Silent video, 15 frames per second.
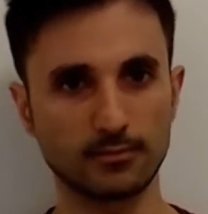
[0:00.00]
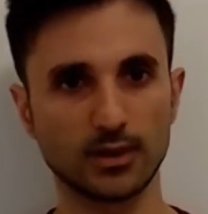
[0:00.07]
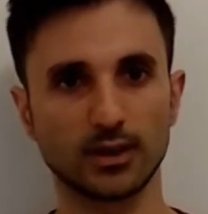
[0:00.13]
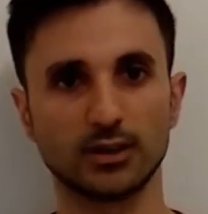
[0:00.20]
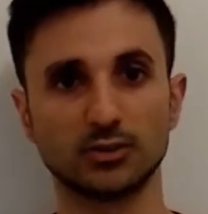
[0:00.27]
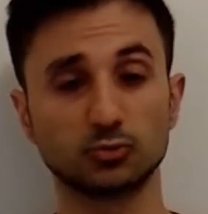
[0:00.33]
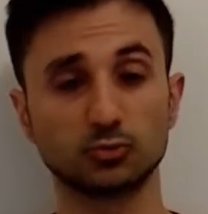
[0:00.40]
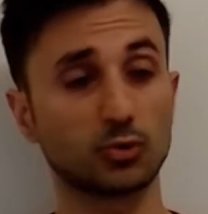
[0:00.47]

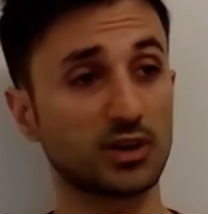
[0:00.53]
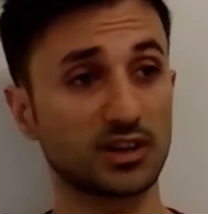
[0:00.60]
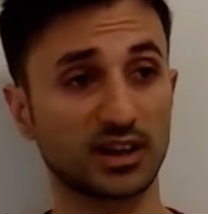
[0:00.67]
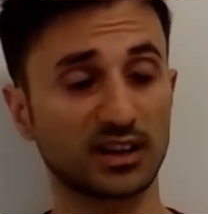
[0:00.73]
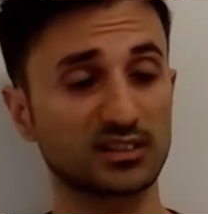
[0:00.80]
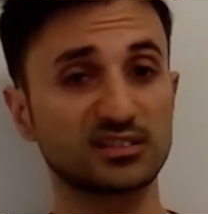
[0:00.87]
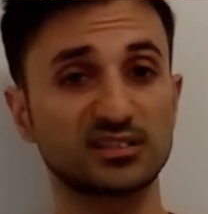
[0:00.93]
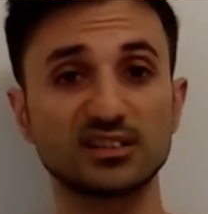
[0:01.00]
due
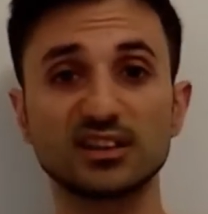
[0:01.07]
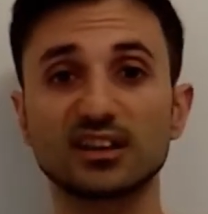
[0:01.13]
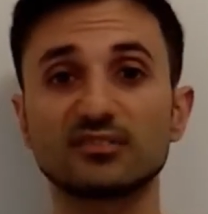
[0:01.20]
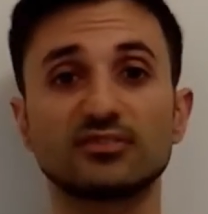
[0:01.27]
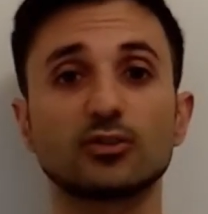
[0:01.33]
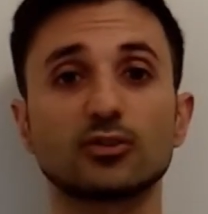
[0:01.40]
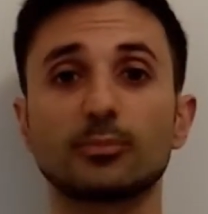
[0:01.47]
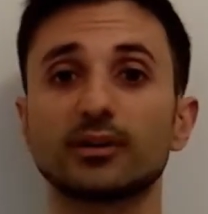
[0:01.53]
ragazzini che
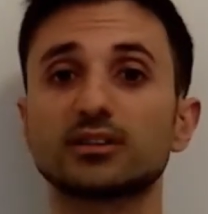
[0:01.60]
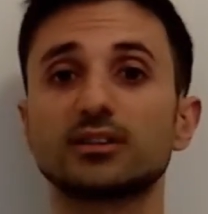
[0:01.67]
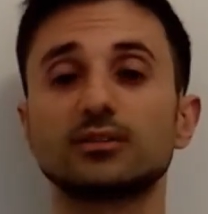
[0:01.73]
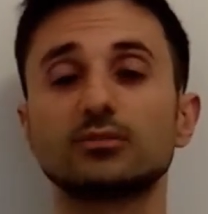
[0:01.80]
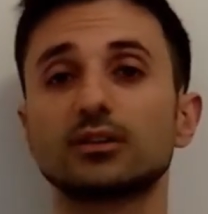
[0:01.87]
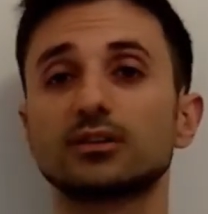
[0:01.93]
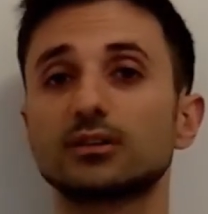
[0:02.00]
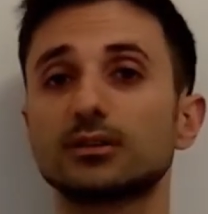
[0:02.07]
fanno parte di
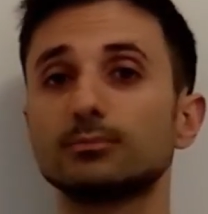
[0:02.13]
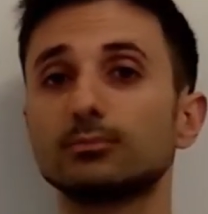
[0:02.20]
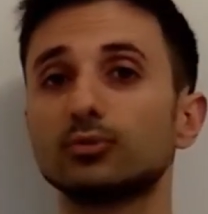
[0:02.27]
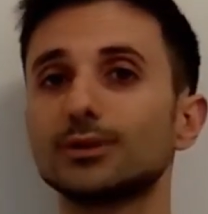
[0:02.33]
una tribù